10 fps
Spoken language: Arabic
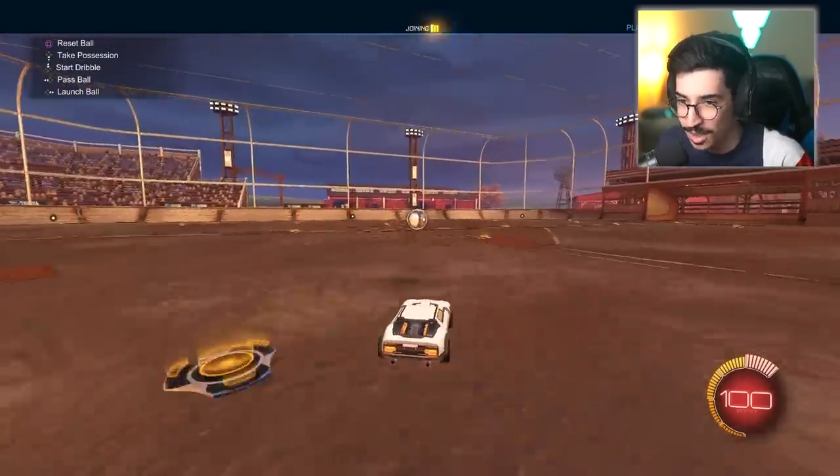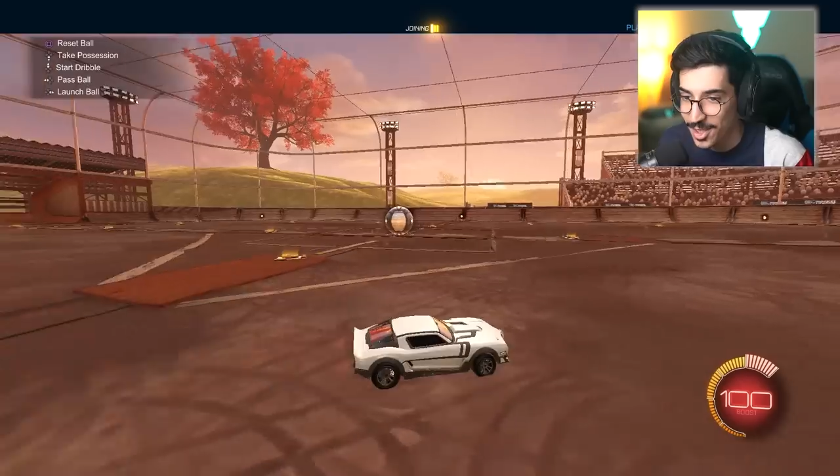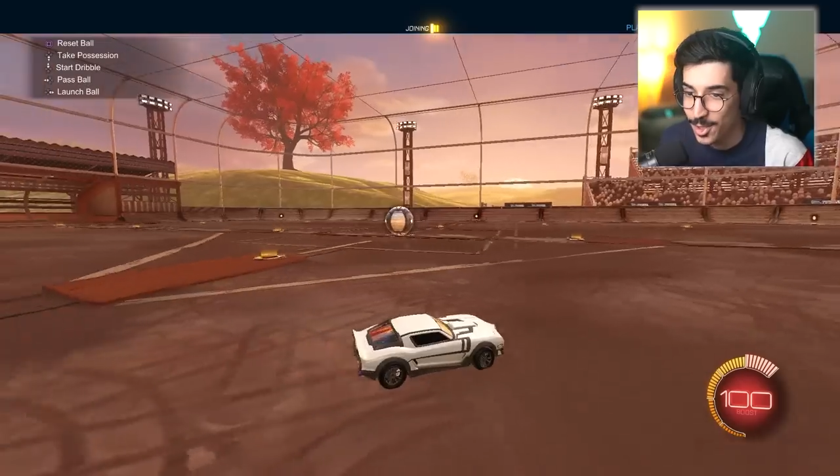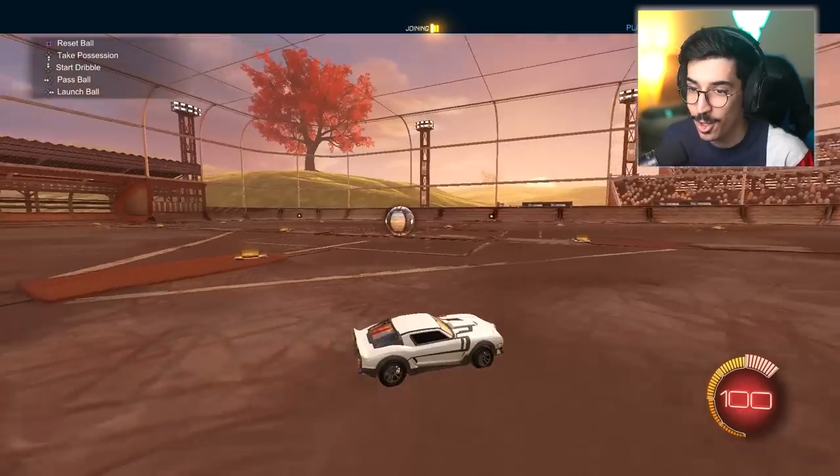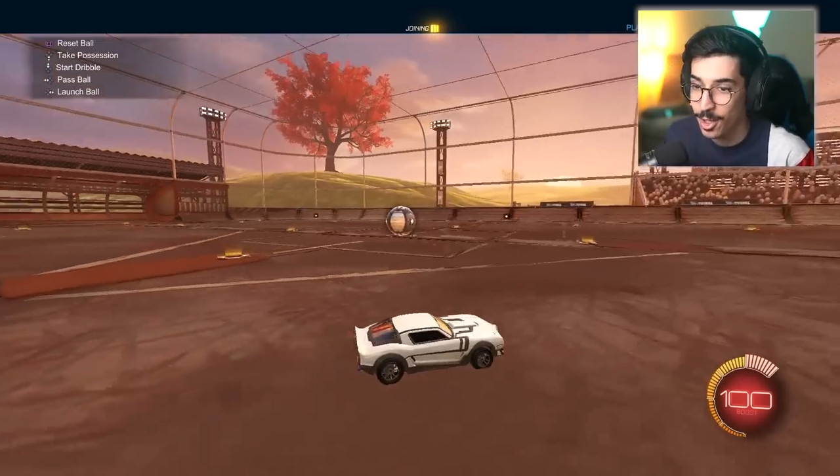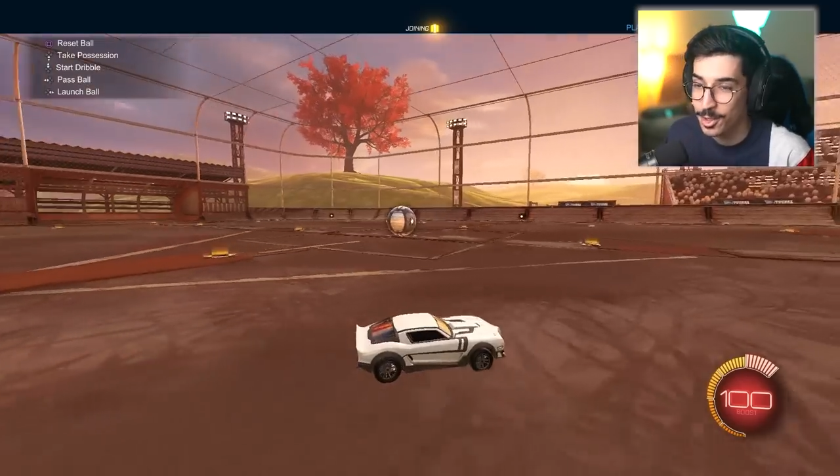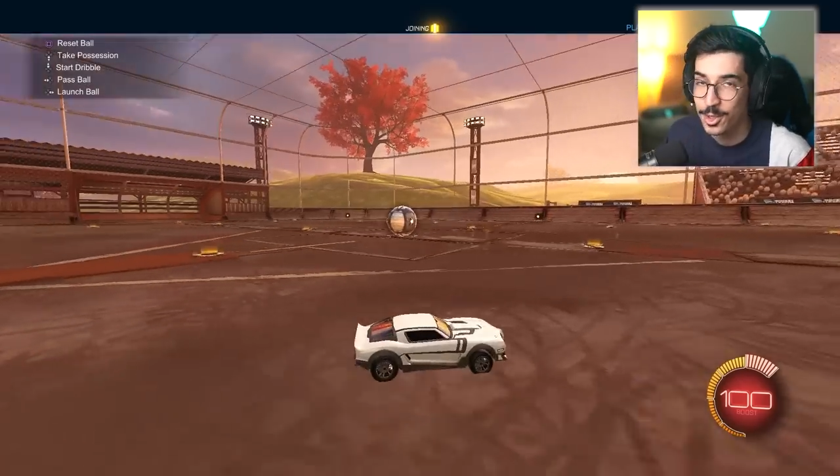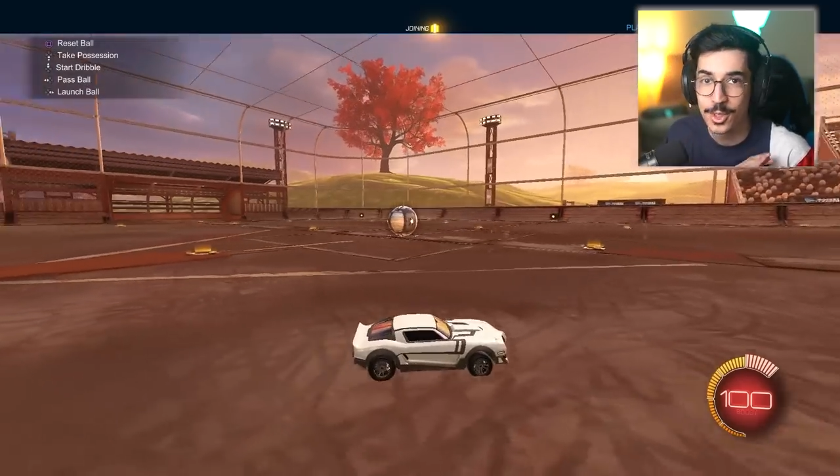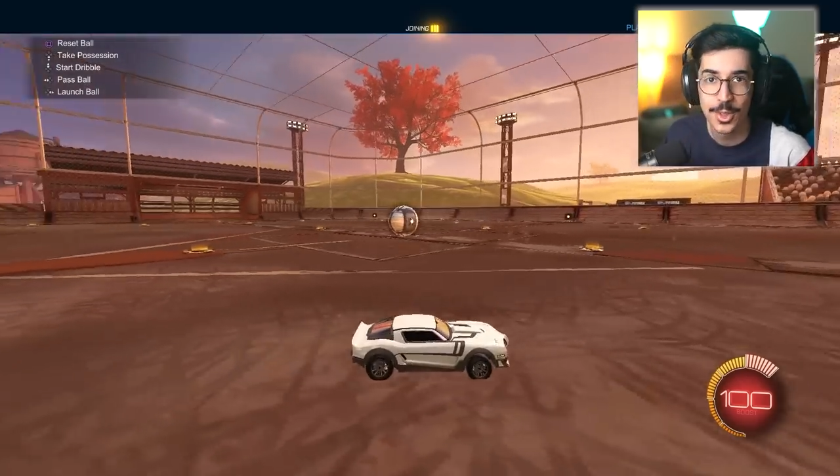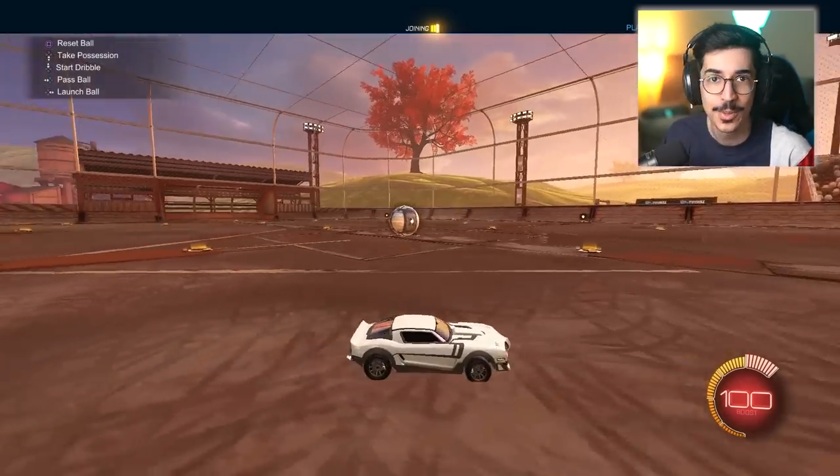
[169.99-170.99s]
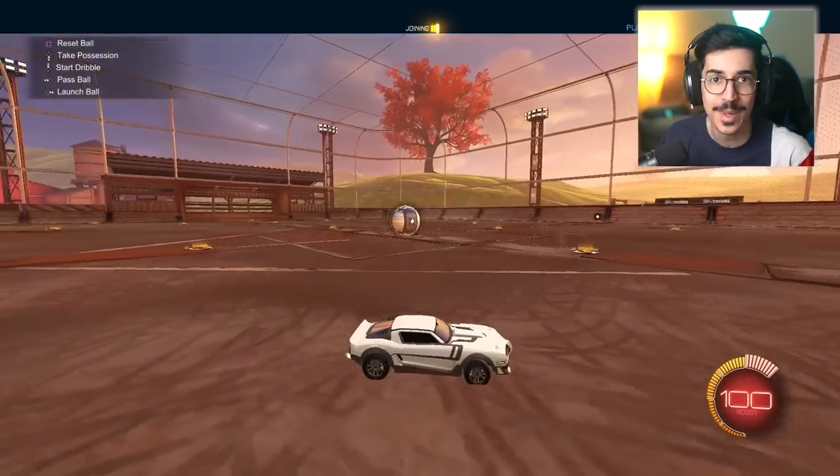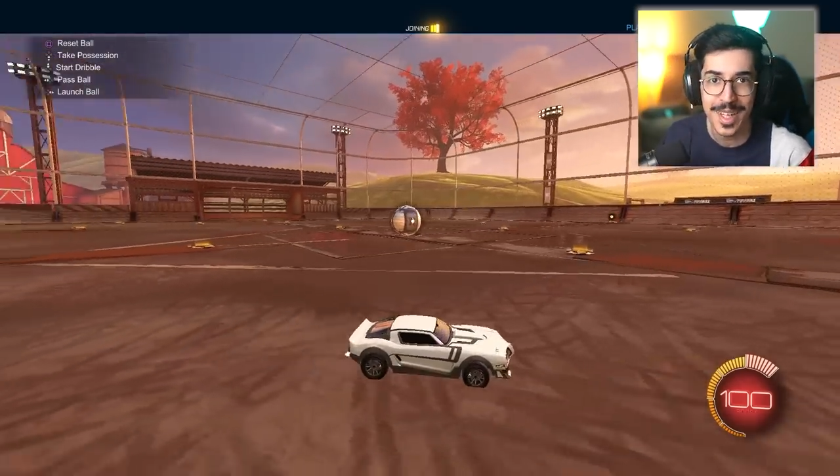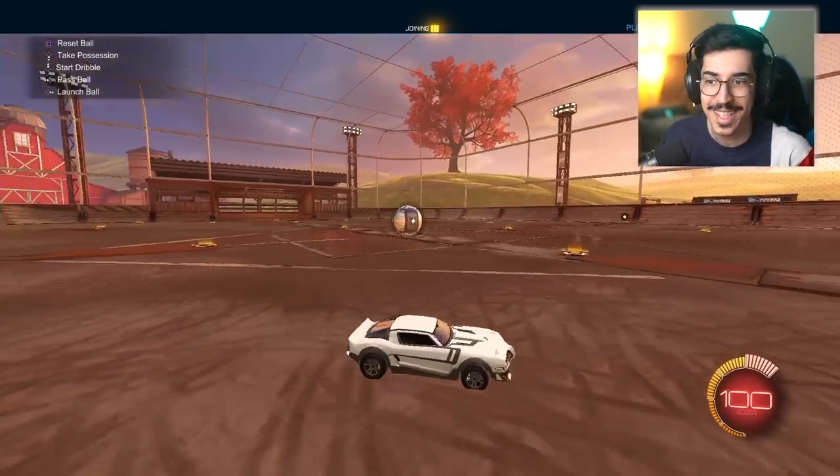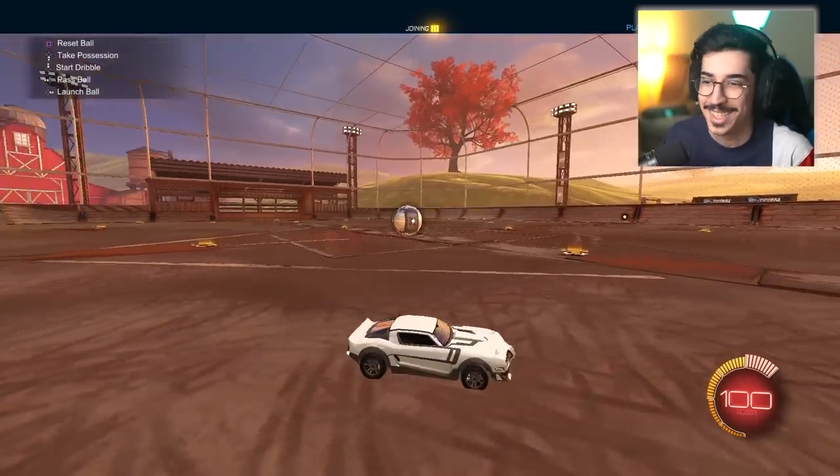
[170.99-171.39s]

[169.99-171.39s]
صوت سوبر يا